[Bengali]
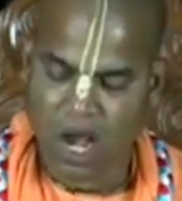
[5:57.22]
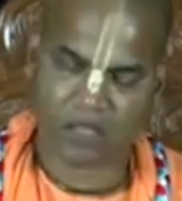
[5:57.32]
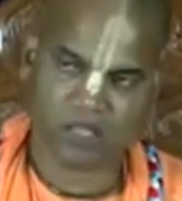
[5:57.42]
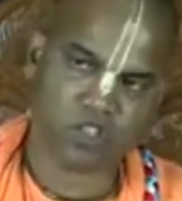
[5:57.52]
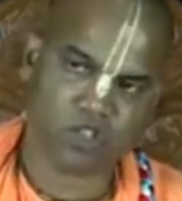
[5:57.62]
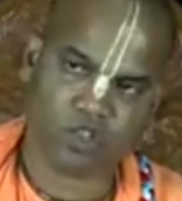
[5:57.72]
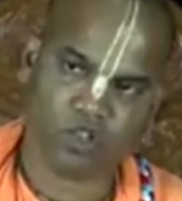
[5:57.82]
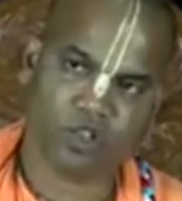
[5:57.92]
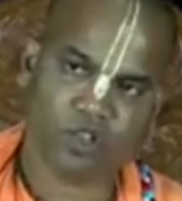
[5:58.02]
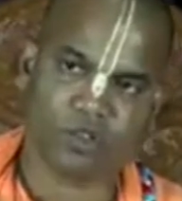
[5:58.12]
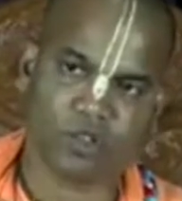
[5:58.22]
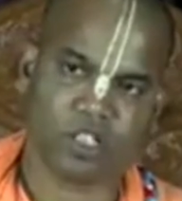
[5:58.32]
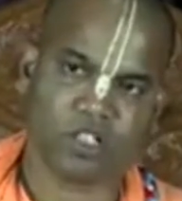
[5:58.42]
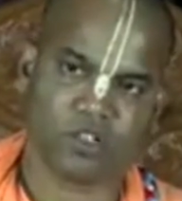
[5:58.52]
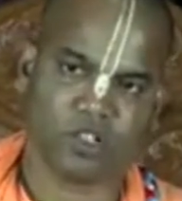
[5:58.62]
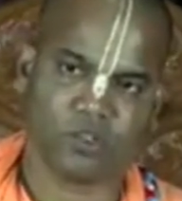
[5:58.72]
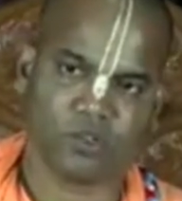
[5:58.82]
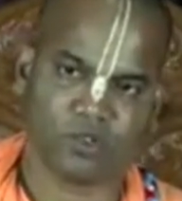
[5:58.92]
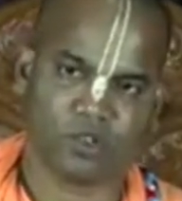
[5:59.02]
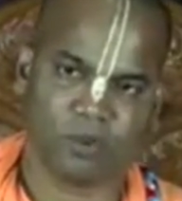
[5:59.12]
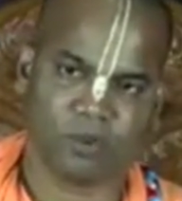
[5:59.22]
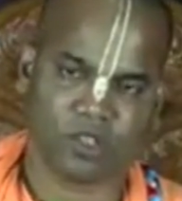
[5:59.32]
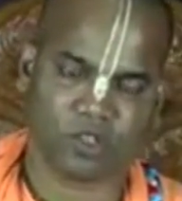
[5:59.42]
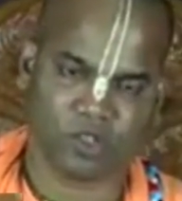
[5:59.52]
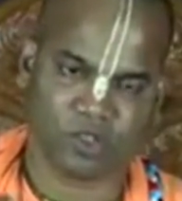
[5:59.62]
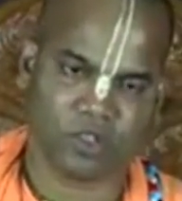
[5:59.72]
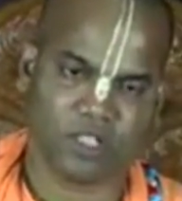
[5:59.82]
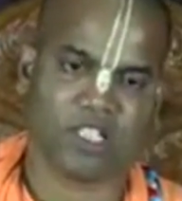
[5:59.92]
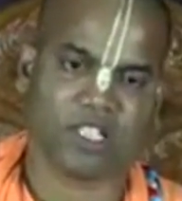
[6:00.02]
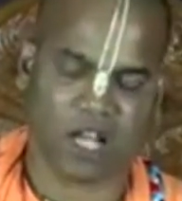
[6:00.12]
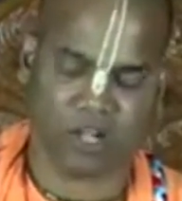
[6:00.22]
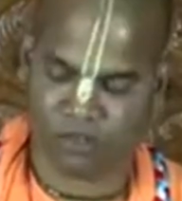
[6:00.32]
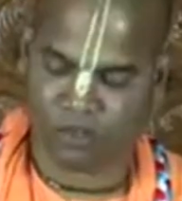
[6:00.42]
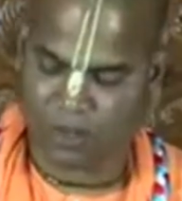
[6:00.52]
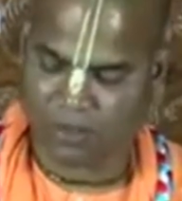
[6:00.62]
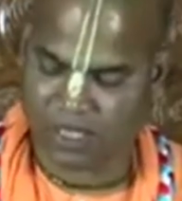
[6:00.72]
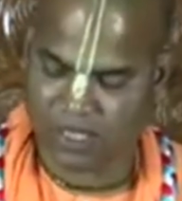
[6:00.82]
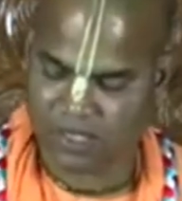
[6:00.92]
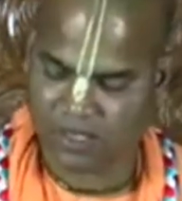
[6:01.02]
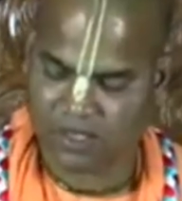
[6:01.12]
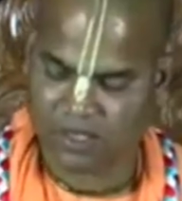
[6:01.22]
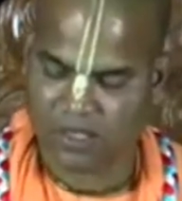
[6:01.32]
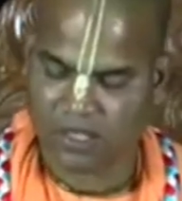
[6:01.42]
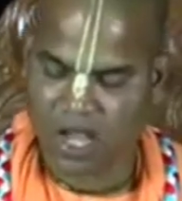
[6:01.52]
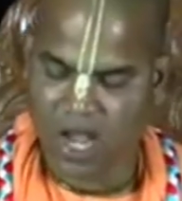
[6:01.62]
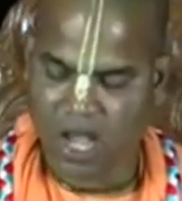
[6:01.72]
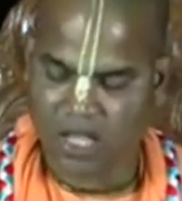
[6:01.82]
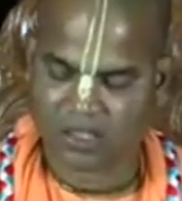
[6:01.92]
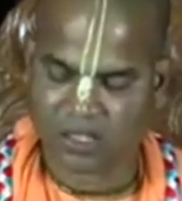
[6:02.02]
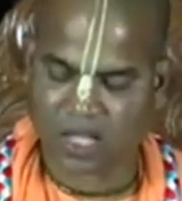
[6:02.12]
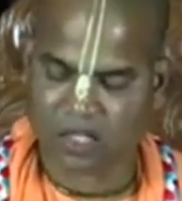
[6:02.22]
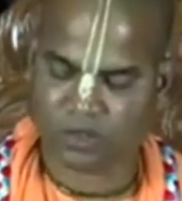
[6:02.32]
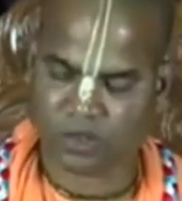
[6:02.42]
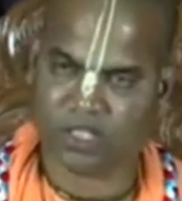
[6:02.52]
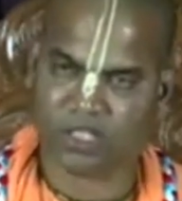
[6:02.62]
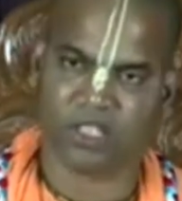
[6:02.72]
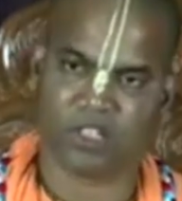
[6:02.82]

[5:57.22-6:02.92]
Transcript: হাতটা যতক্ষণ শরীরের সঙ্গে যুক্ত হবে ততক্ষণই সে আনন্দ পাবে হাতটা শরীর